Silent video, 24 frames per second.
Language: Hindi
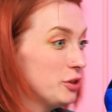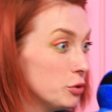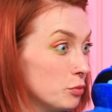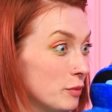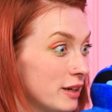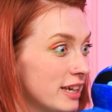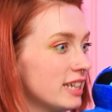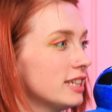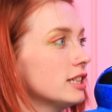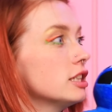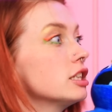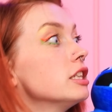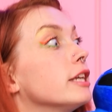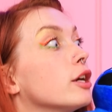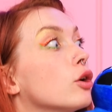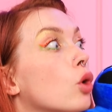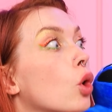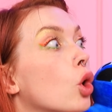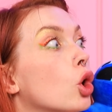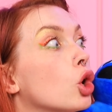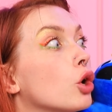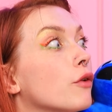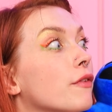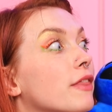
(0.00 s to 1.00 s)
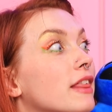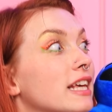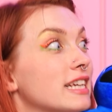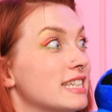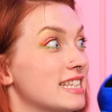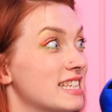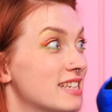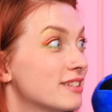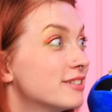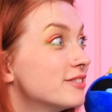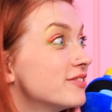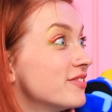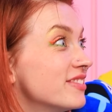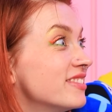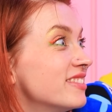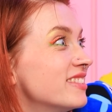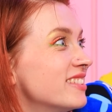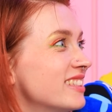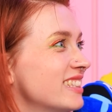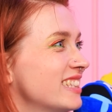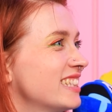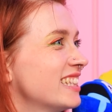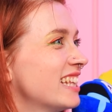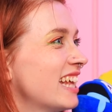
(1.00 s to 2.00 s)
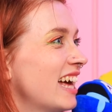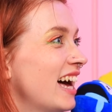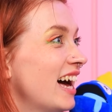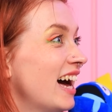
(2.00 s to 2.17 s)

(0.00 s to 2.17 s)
आइडिया आया इसे रेनबो फ्रेंड्स की तरह